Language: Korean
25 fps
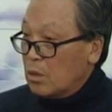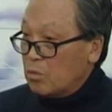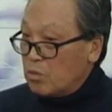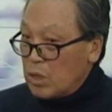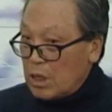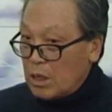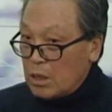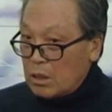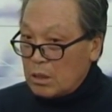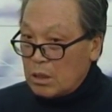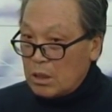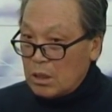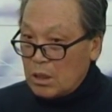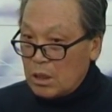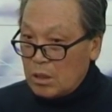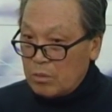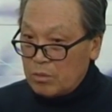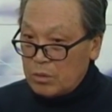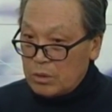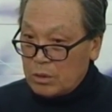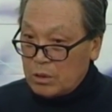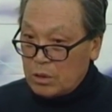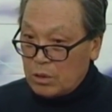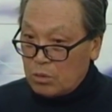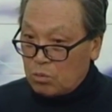왜
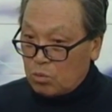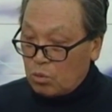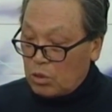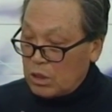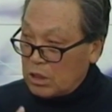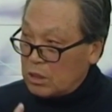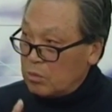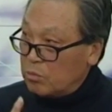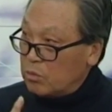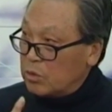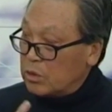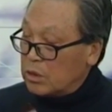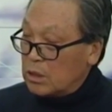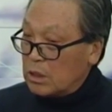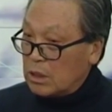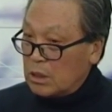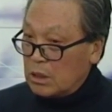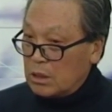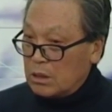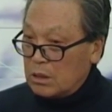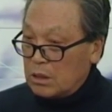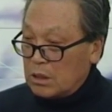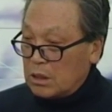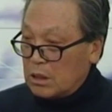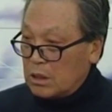그러냐면 저 두 가지 문제가
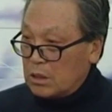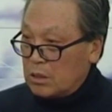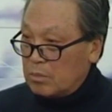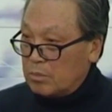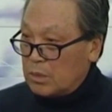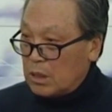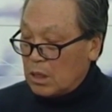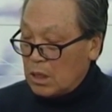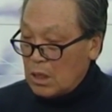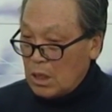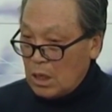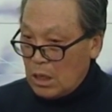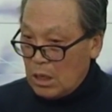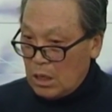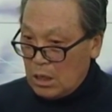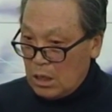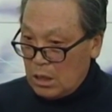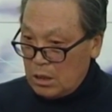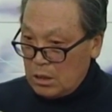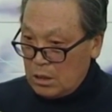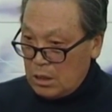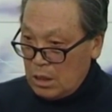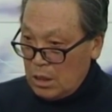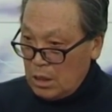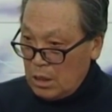있는 것 같습니다.
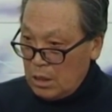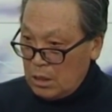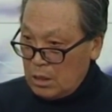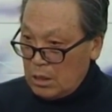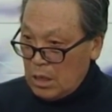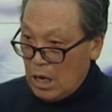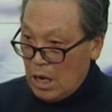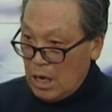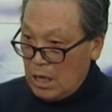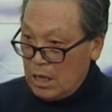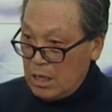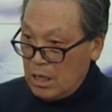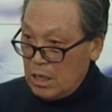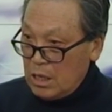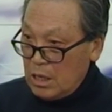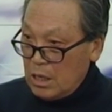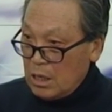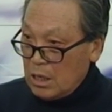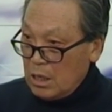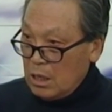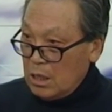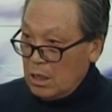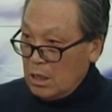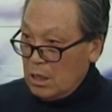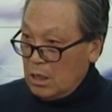하나는 나의
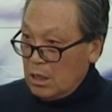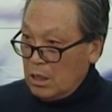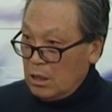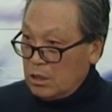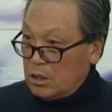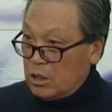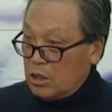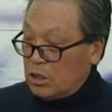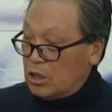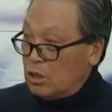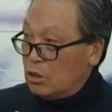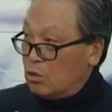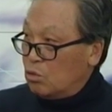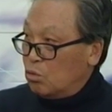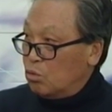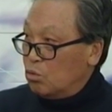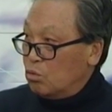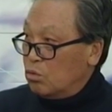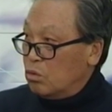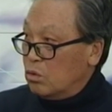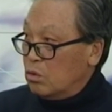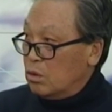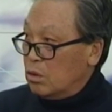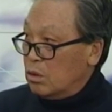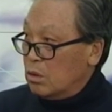지식
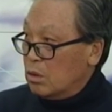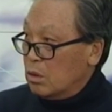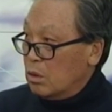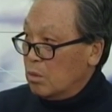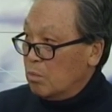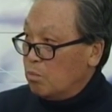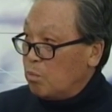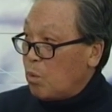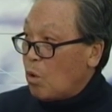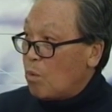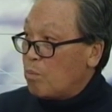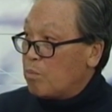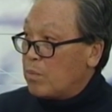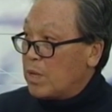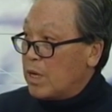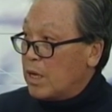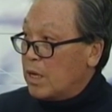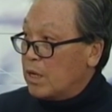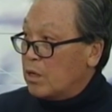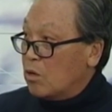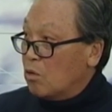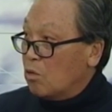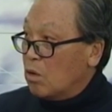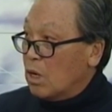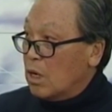수준을
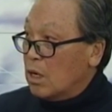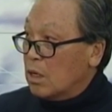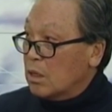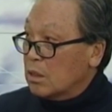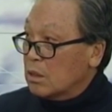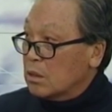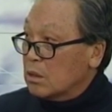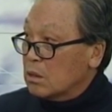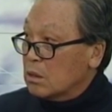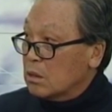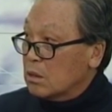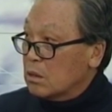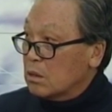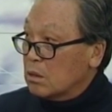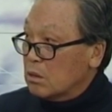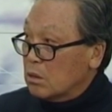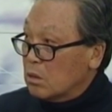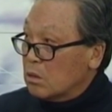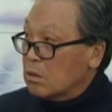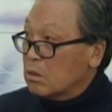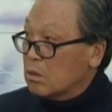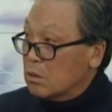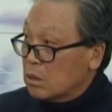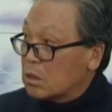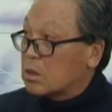뽐내려고 하는 네.
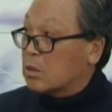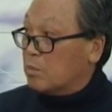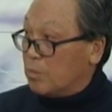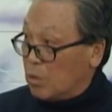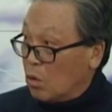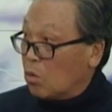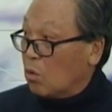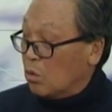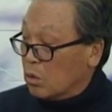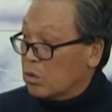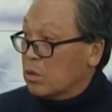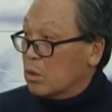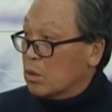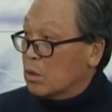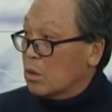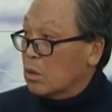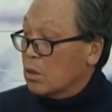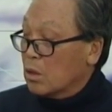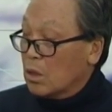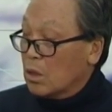이런 느낌이 오거든요.